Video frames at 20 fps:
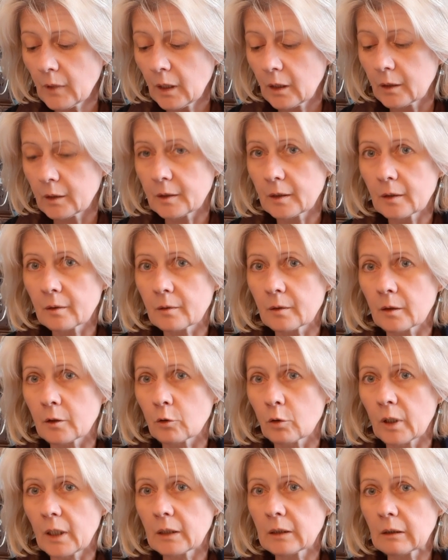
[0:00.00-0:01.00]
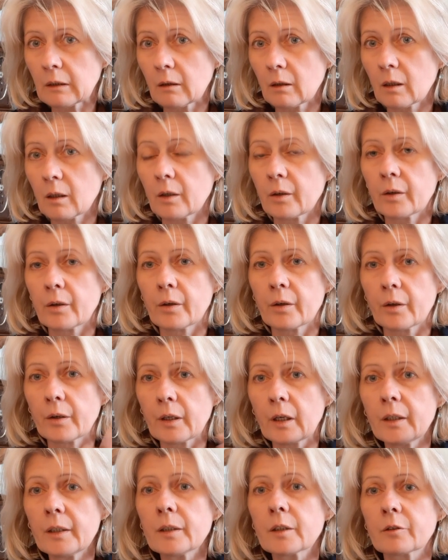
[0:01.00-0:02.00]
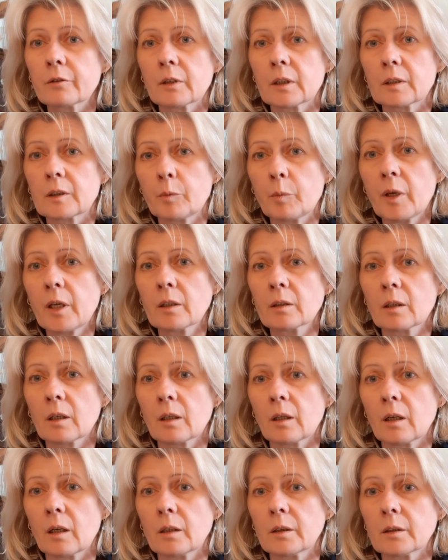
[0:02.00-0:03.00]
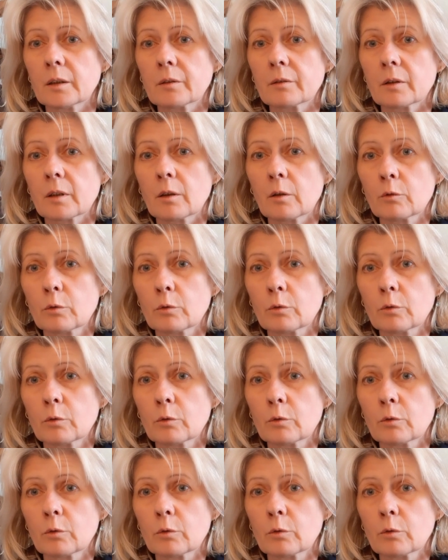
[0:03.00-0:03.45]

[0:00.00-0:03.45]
Естественно, но это а, реликвия, семейная реликвия.